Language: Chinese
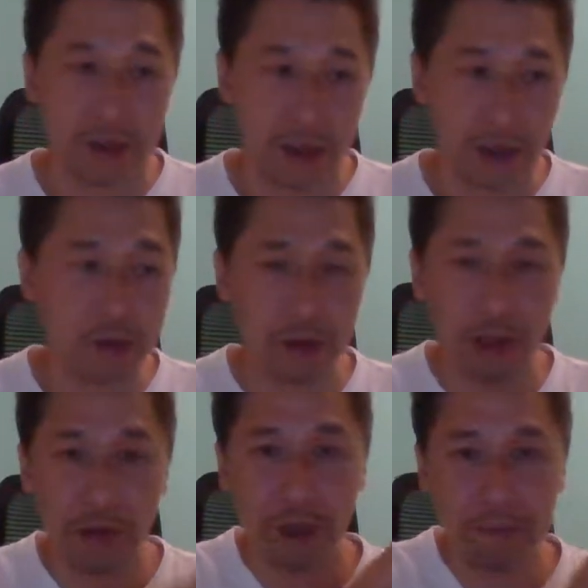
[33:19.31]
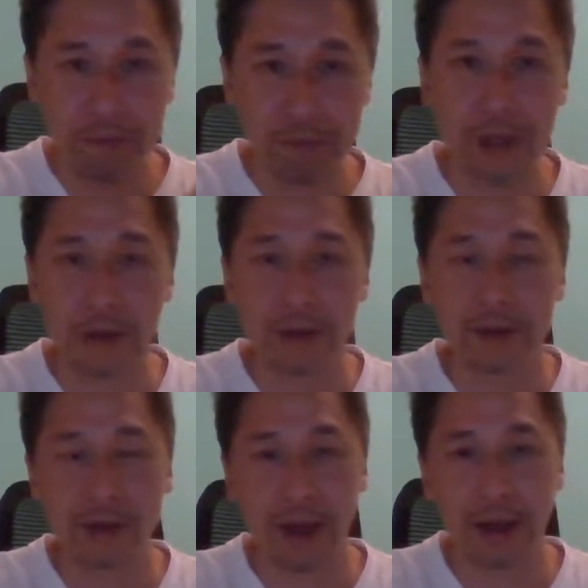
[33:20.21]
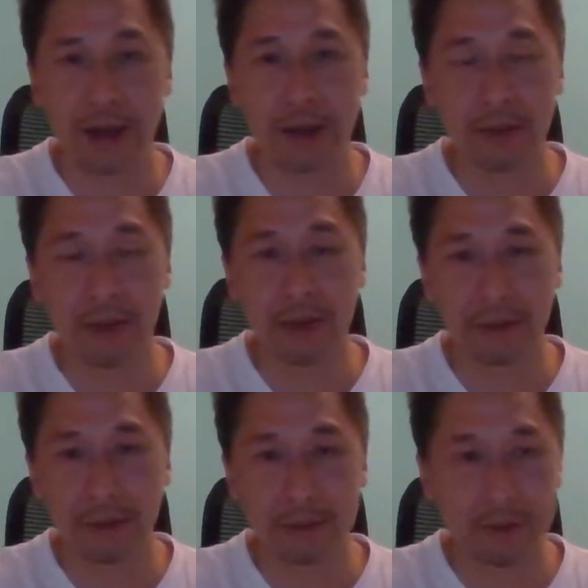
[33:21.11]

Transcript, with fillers: 假如说因为凭香港那个